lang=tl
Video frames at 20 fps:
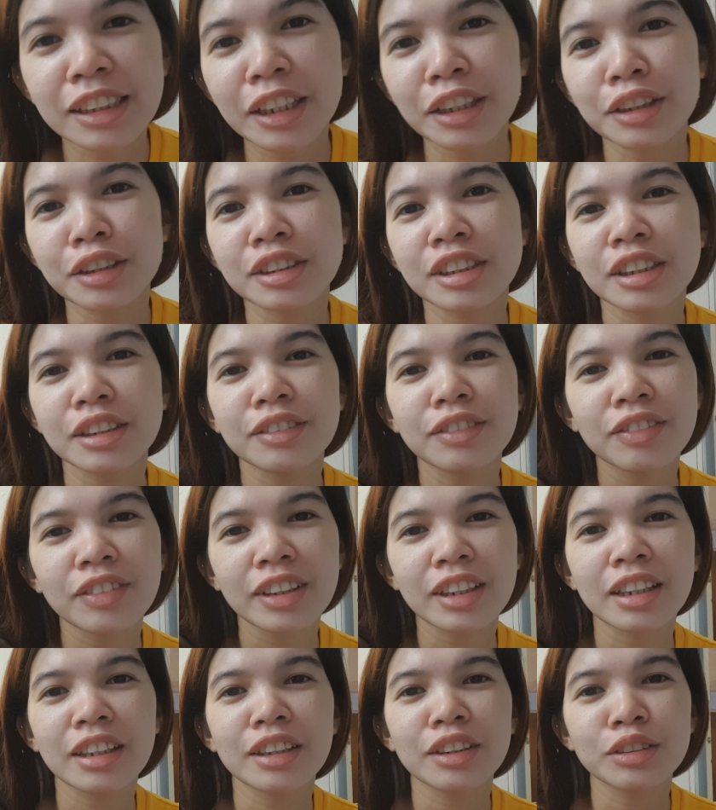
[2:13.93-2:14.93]
sa YouTube
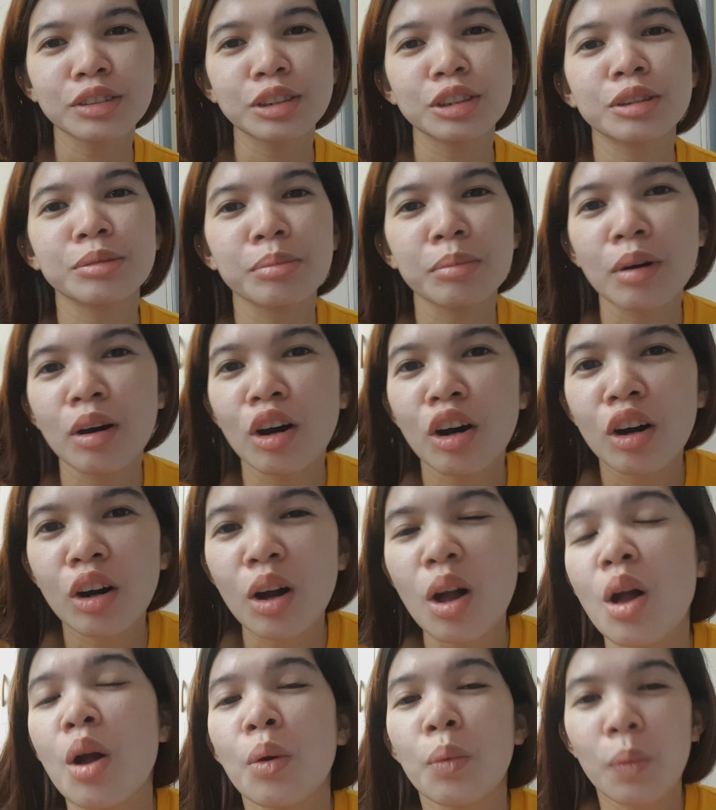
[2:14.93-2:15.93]
videos mo.